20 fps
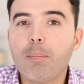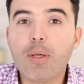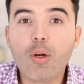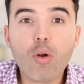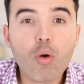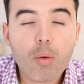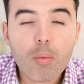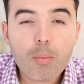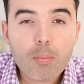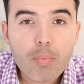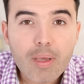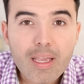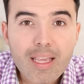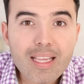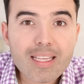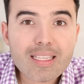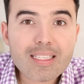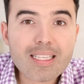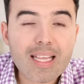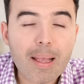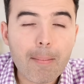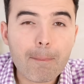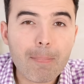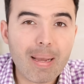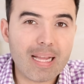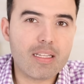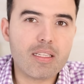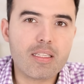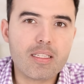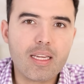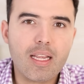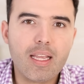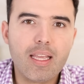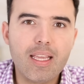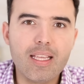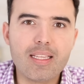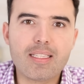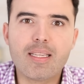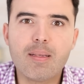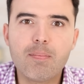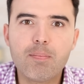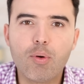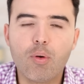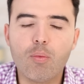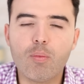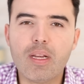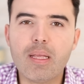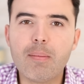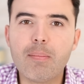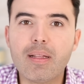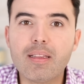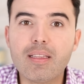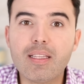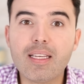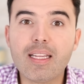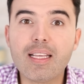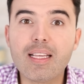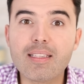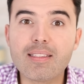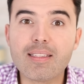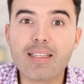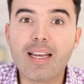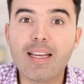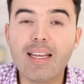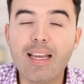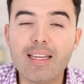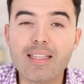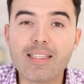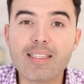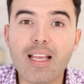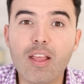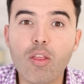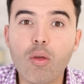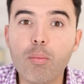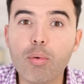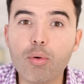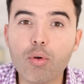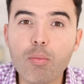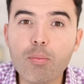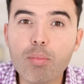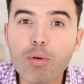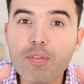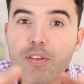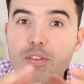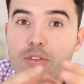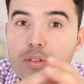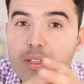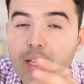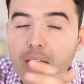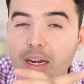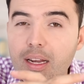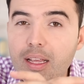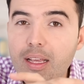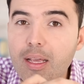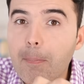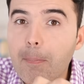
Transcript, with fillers: pero esa mancha, ese problema tiene que ser analizado por un profesional